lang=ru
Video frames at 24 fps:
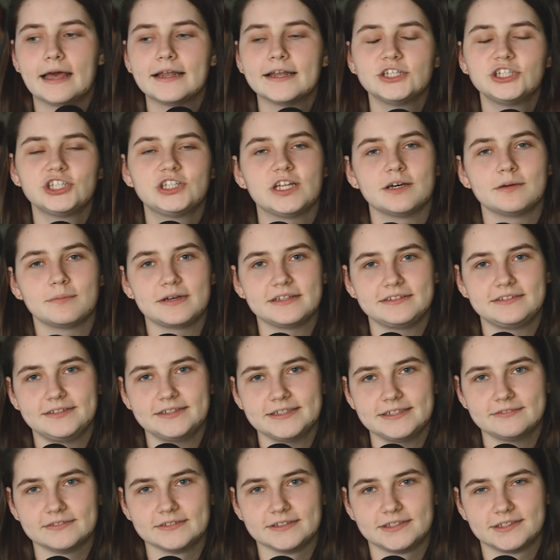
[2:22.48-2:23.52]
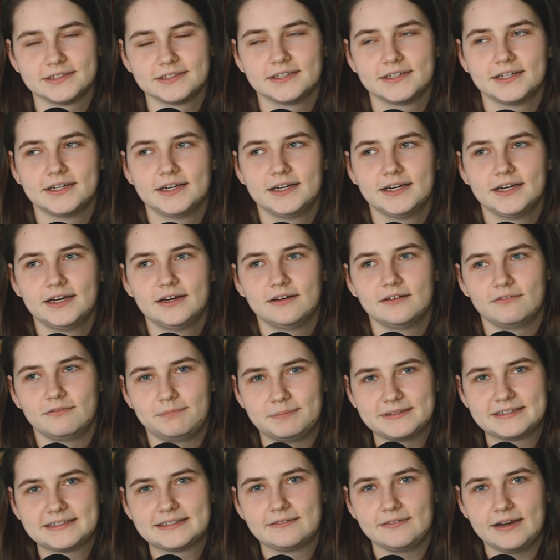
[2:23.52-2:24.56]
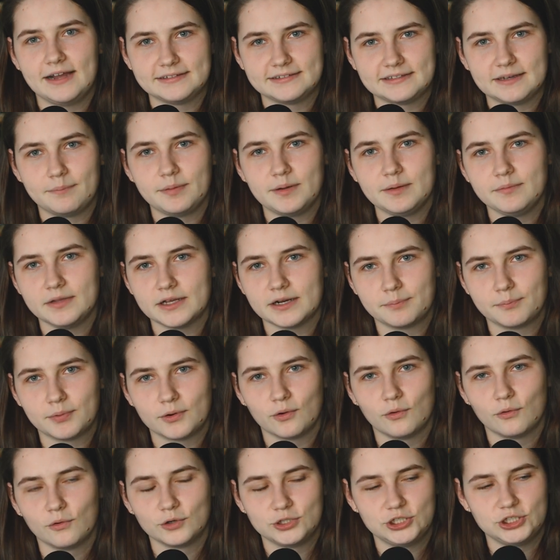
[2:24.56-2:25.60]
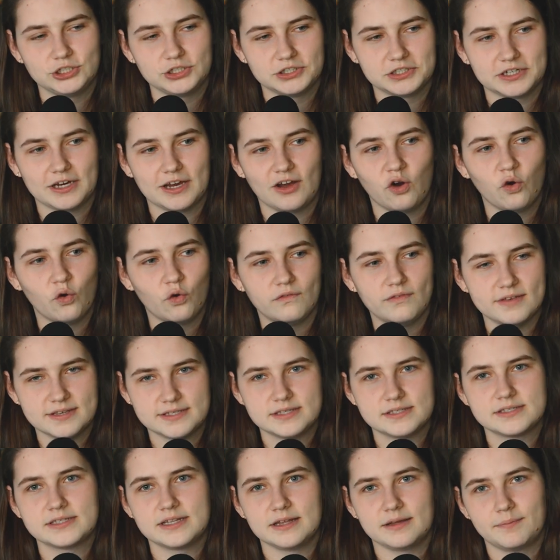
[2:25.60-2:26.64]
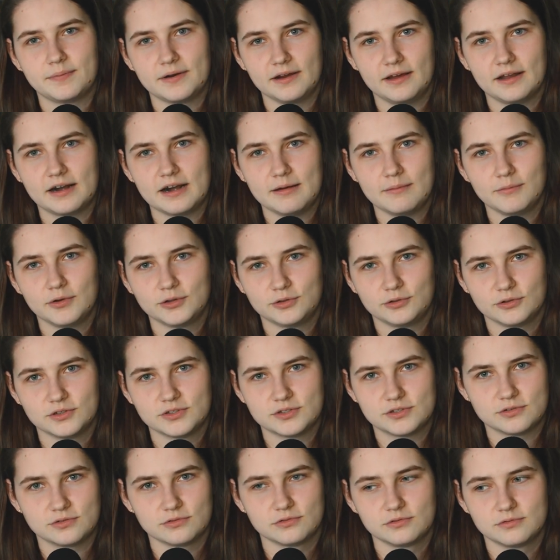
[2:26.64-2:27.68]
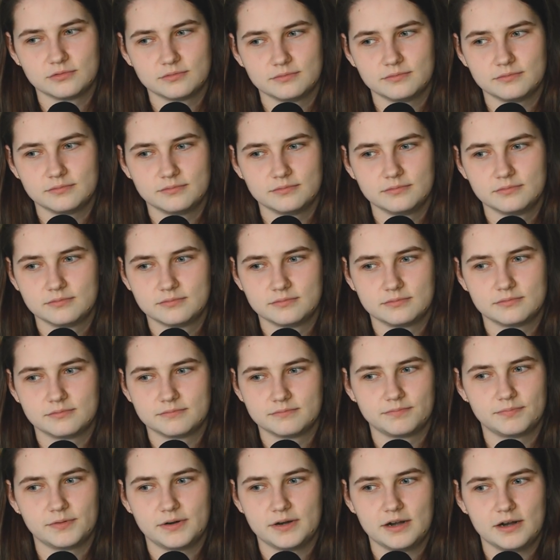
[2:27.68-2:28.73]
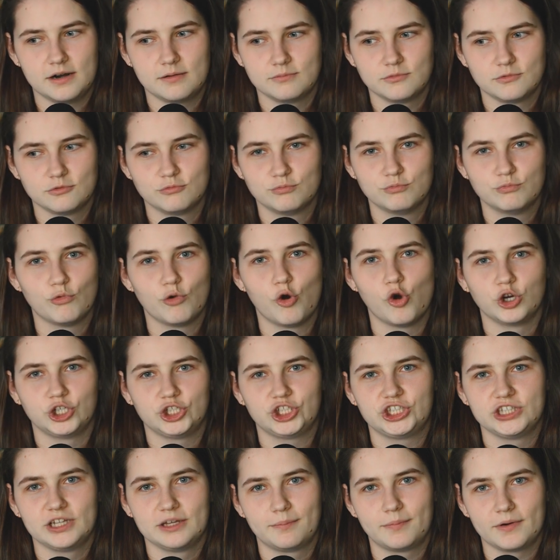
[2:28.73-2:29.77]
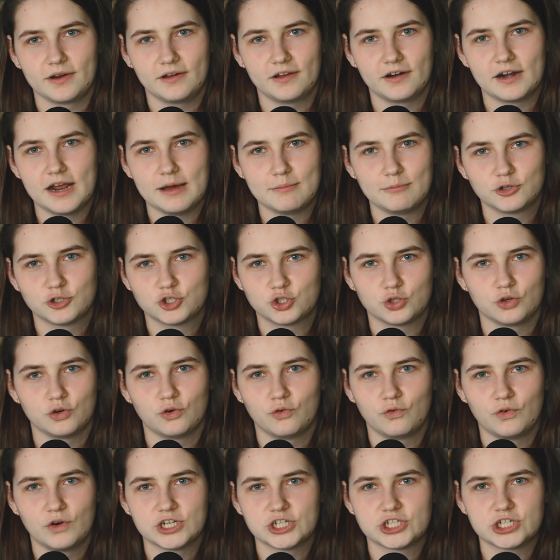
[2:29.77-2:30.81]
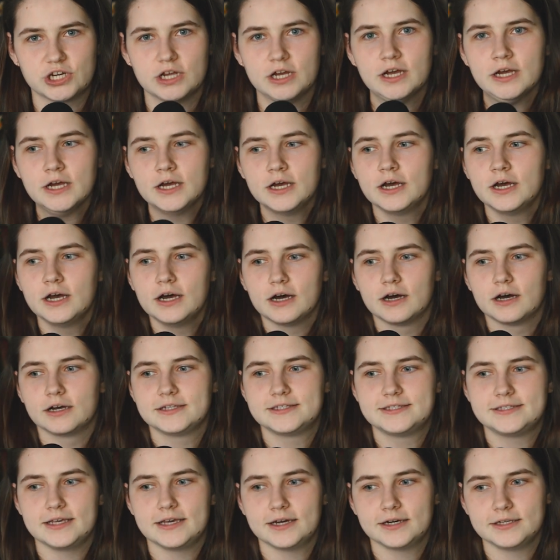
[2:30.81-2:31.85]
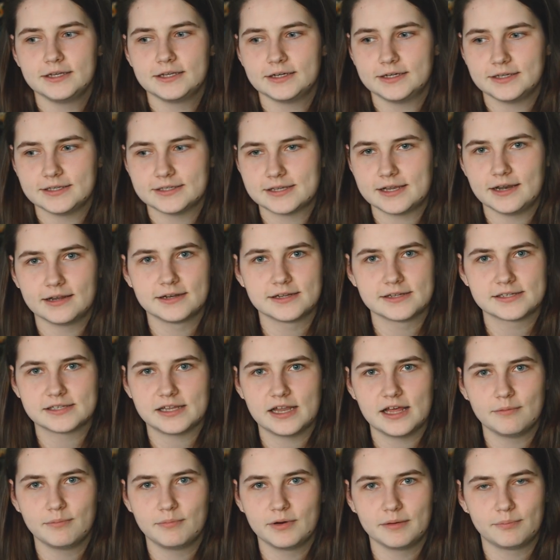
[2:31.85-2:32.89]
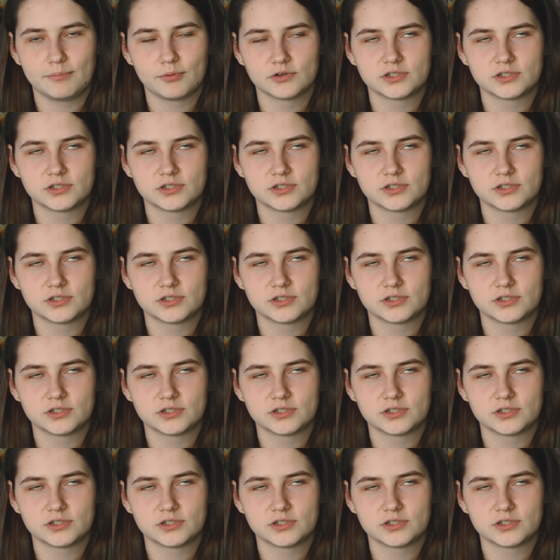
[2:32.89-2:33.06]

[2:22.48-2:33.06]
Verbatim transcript: Я начинаю монтировать. Вы представляете, а пример про очень такая увесистая программа, то есть он прям, ну, мощная программа, что ваша э, техника, если она слабая,